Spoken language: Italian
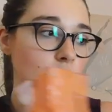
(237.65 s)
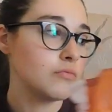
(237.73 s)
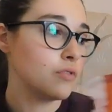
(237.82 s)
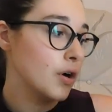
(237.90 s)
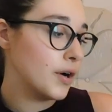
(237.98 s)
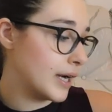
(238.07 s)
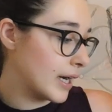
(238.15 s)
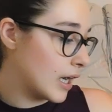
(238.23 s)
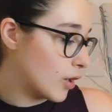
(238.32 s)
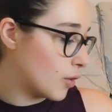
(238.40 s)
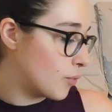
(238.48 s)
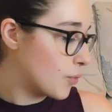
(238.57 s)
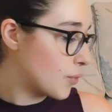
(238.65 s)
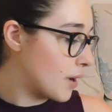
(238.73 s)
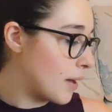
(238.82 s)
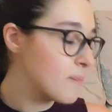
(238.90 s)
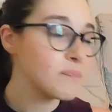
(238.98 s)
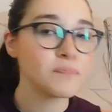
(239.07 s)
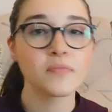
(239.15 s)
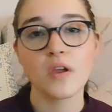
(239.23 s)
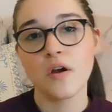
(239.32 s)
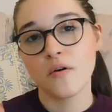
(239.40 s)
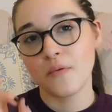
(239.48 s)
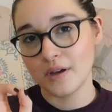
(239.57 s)
No, raga, comunque
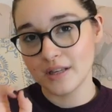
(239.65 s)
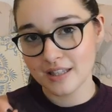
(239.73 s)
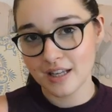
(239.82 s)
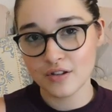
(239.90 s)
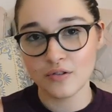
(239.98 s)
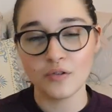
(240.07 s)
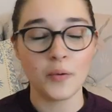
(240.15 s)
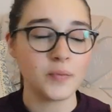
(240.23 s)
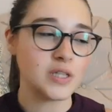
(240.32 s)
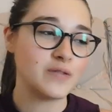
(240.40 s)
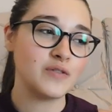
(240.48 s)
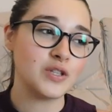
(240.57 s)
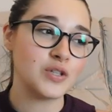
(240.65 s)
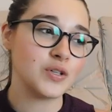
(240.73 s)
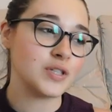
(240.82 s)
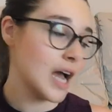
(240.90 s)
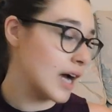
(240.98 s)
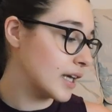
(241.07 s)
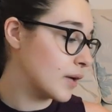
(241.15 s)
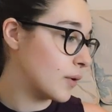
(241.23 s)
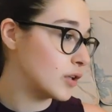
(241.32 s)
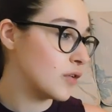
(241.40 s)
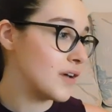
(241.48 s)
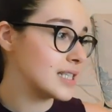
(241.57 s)
queste sono sfiziose anche quando vi